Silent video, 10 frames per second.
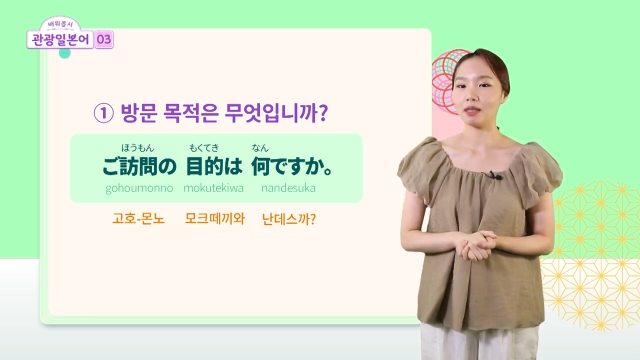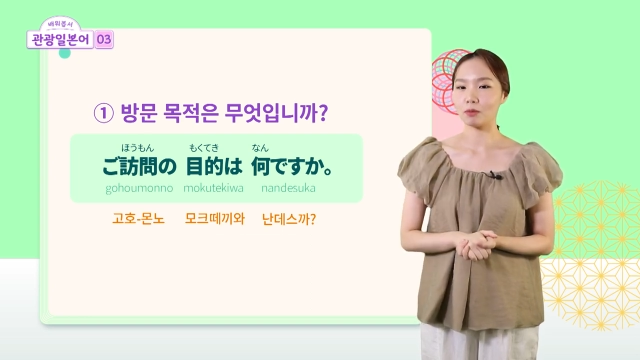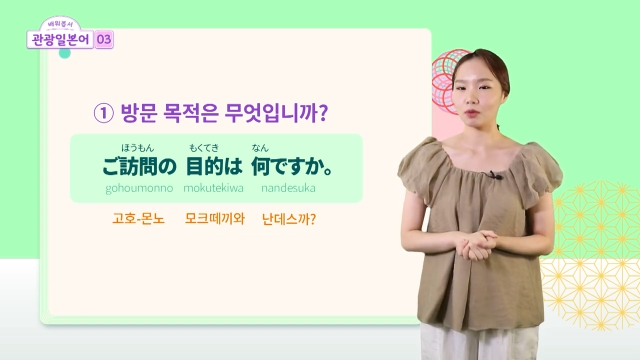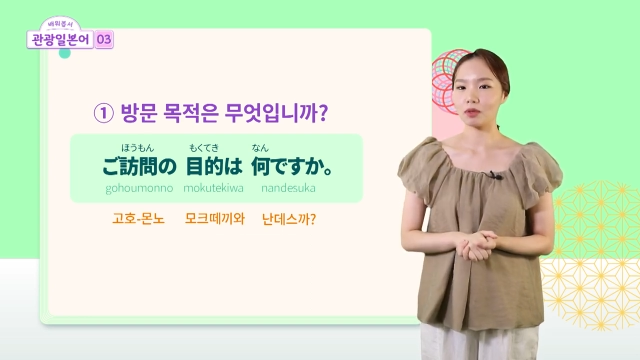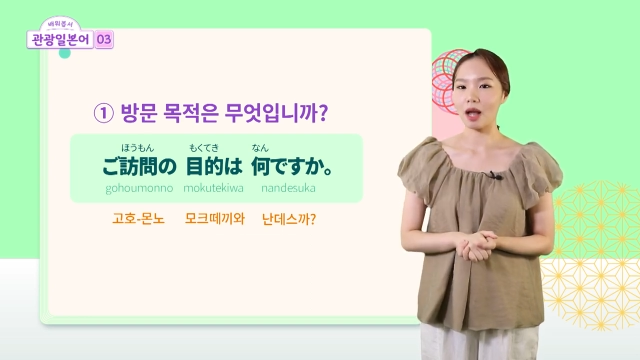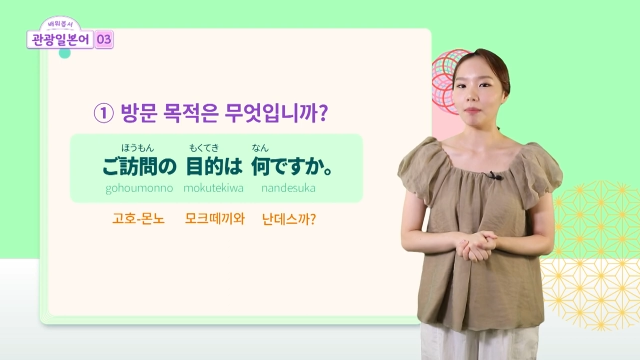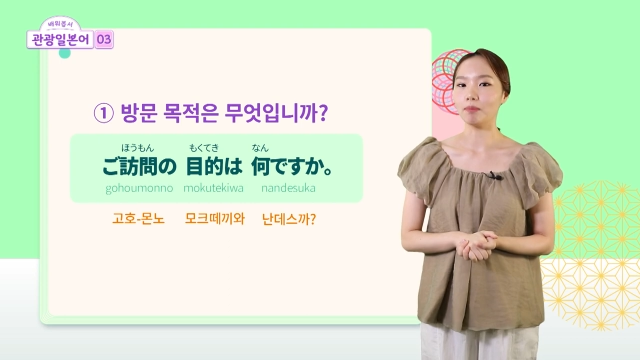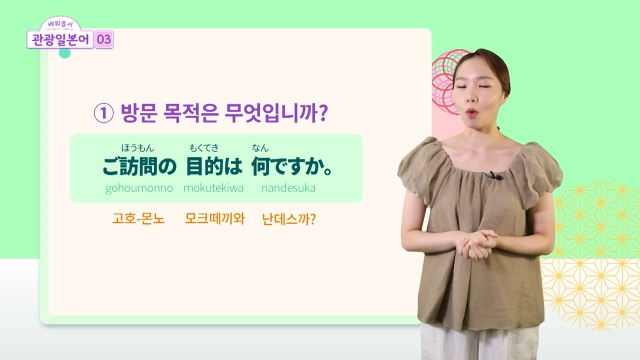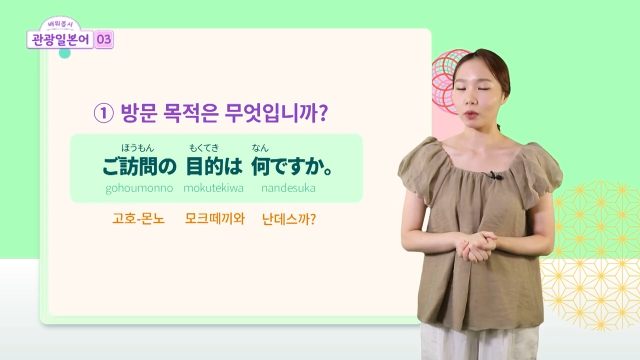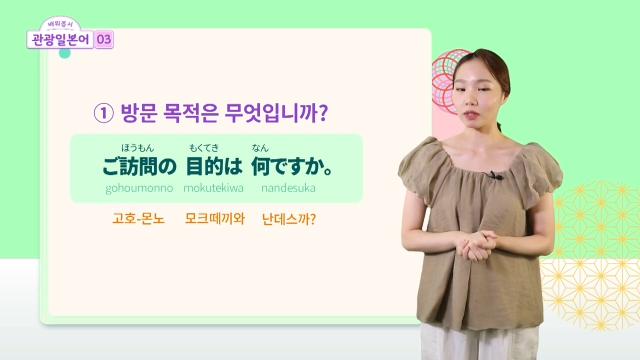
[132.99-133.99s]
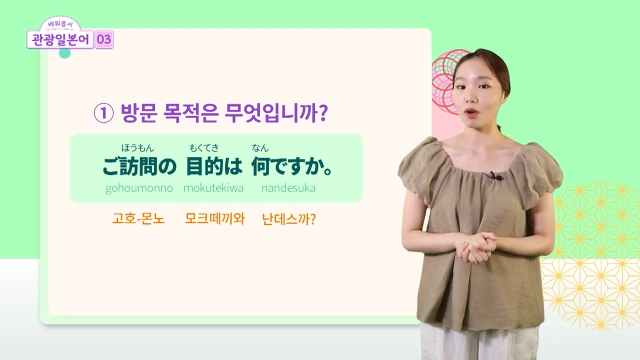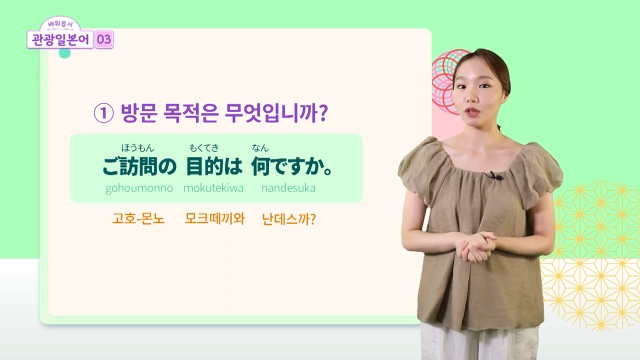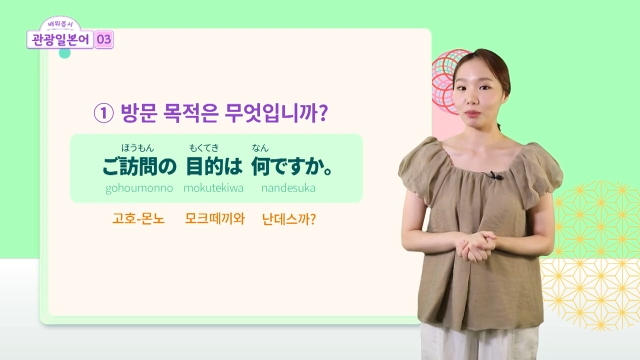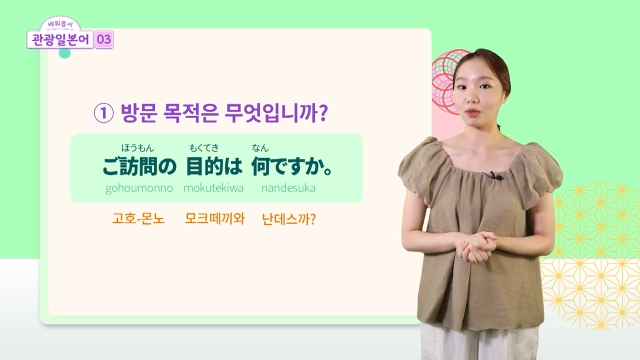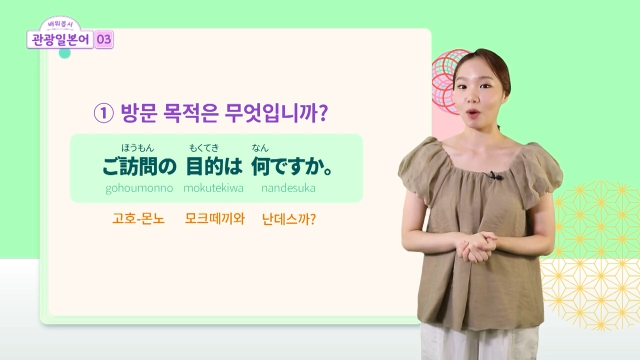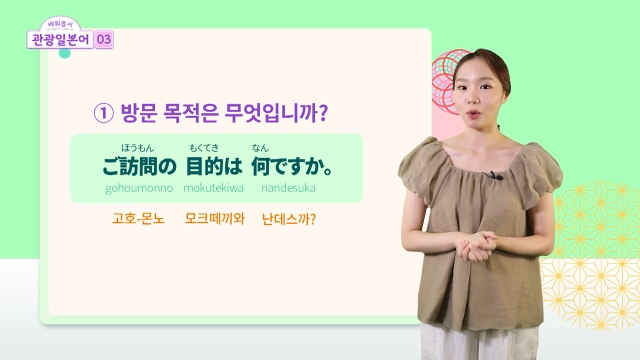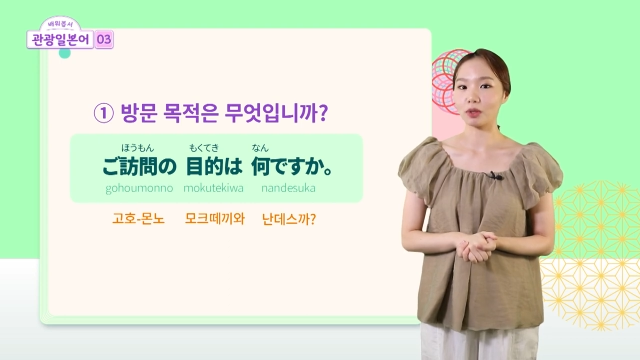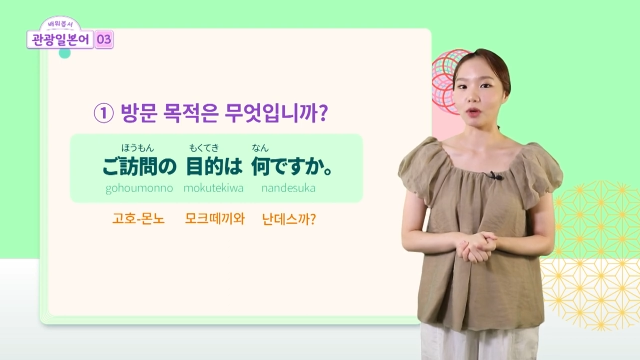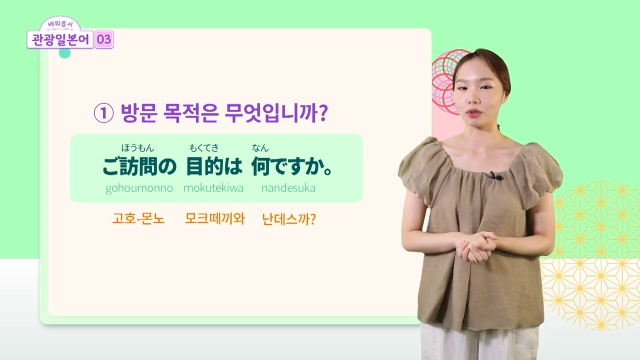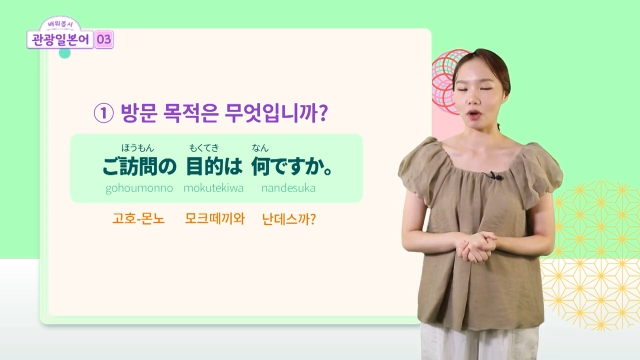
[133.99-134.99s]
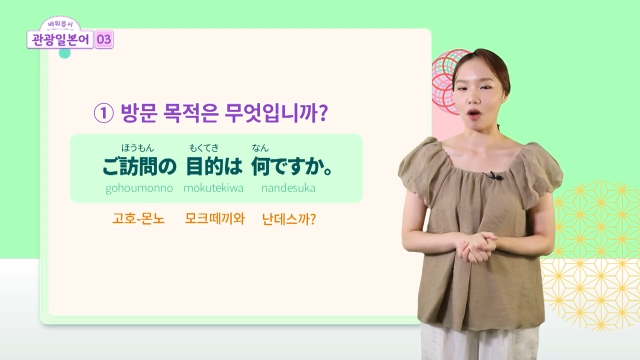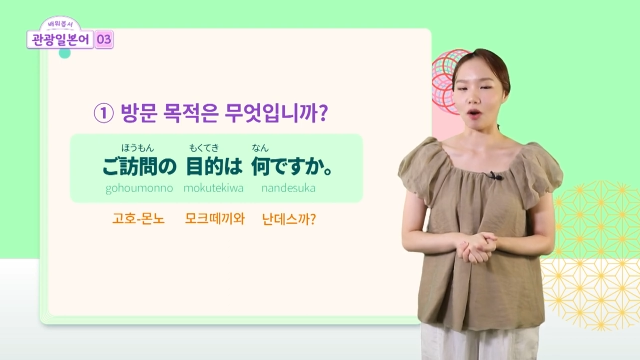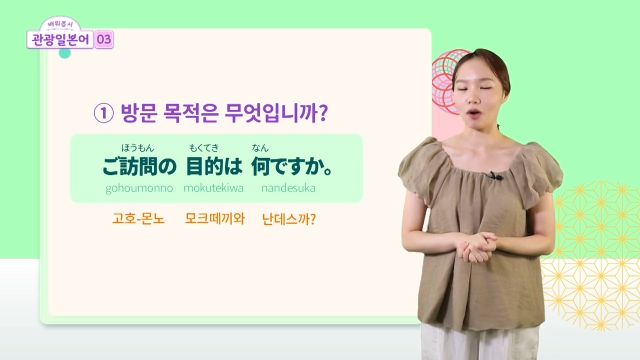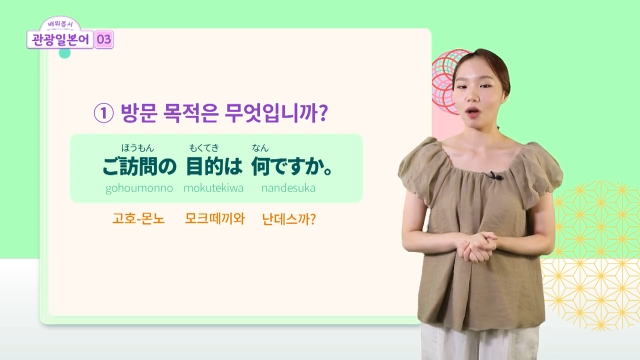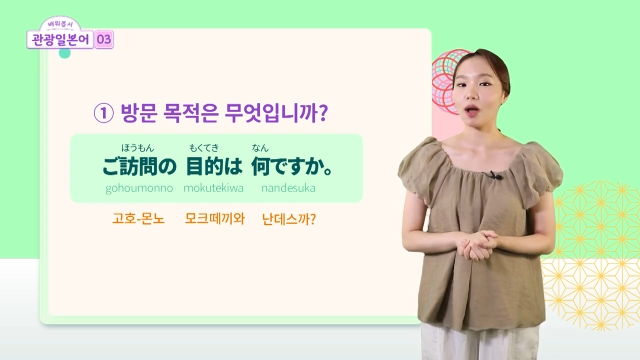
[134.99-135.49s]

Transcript: 입국한 목적을 물어보는 거죠.